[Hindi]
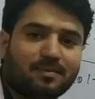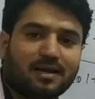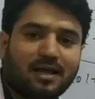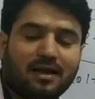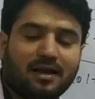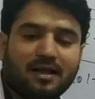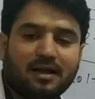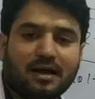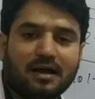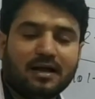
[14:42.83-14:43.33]
बना
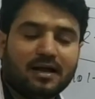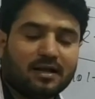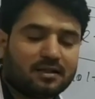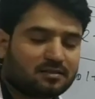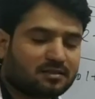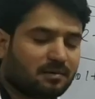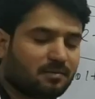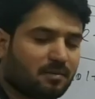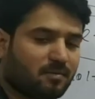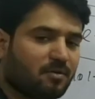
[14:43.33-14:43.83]
लेगा
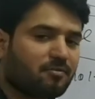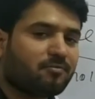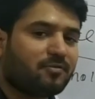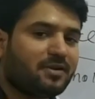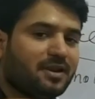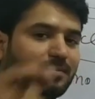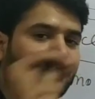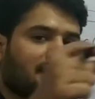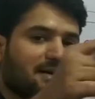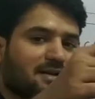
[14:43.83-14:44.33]
तब हमें
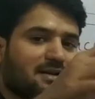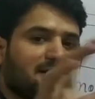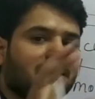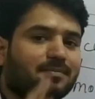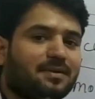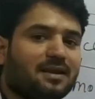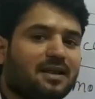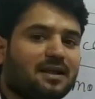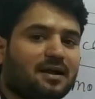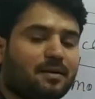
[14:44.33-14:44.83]
फ्री मेटल नहीं
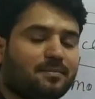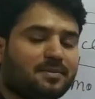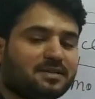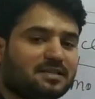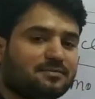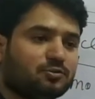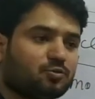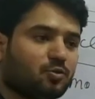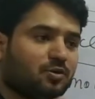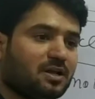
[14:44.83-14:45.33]
मिलेगा हमें
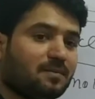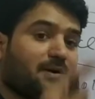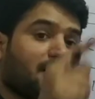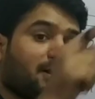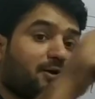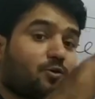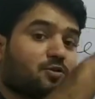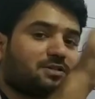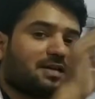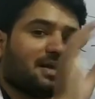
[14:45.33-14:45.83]
सिर्फ सोडियम
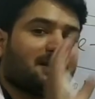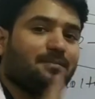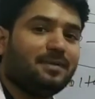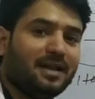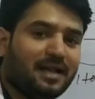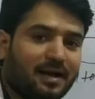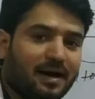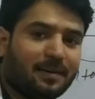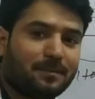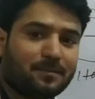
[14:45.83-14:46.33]
हाइड्रोक्साइड
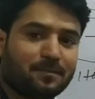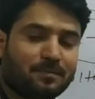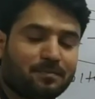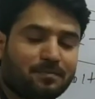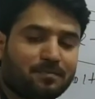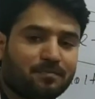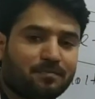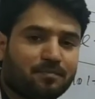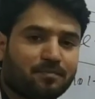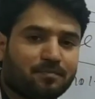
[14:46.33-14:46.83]
मिलेगा
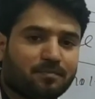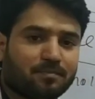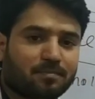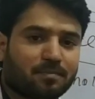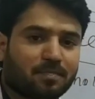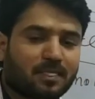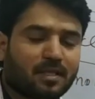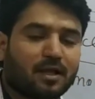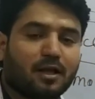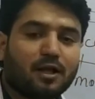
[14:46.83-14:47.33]

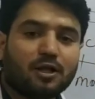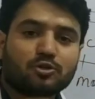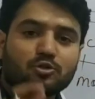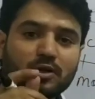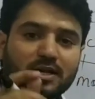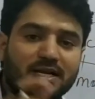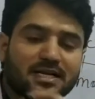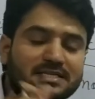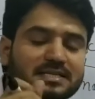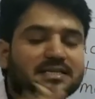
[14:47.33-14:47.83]

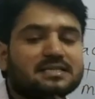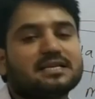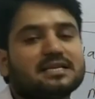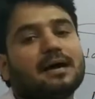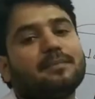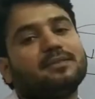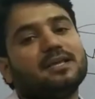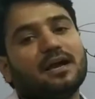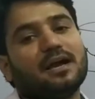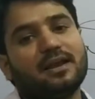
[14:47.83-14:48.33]
तो इस चीज़ का
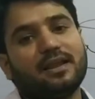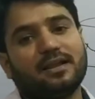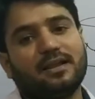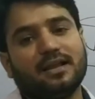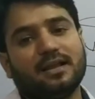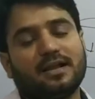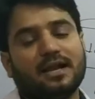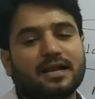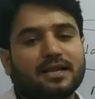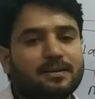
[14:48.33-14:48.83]
आप ध्यान
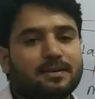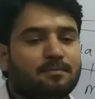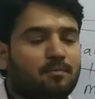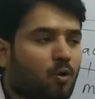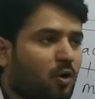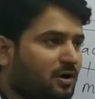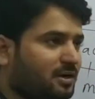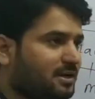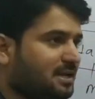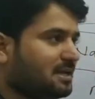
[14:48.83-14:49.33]
रखिएगा कि
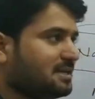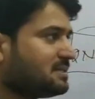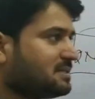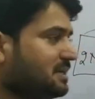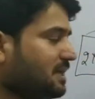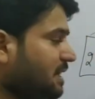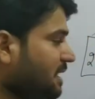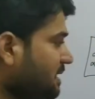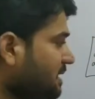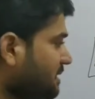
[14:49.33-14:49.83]
मोल्टन
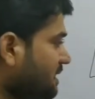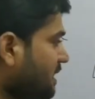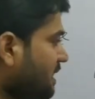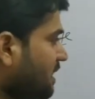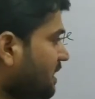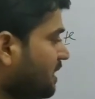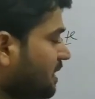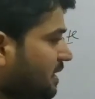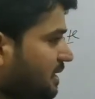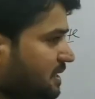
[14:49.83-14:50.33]

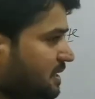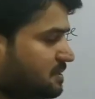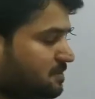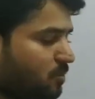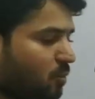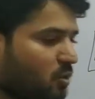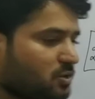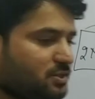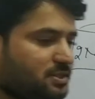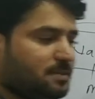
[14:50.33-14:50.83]
स्टेट इज
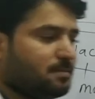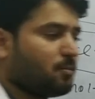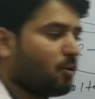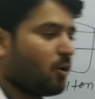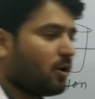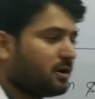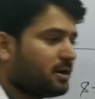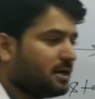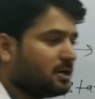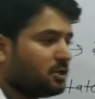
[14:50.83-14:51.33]
मोस्ट
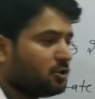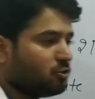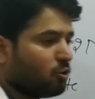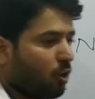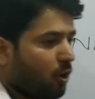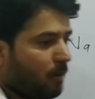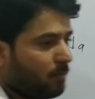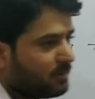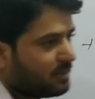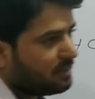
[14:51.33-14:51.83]
इंपॉर्टेंट टू
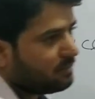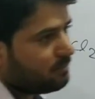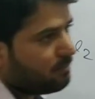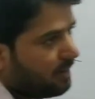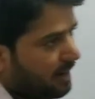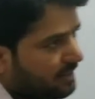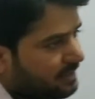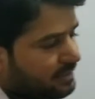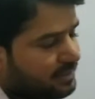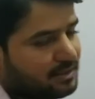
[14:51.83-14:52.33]
ऑप्टन
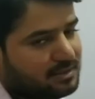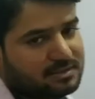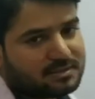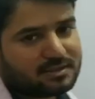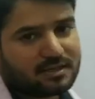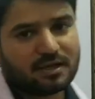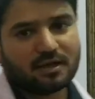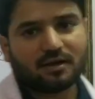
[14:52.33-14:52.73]
मेटल्स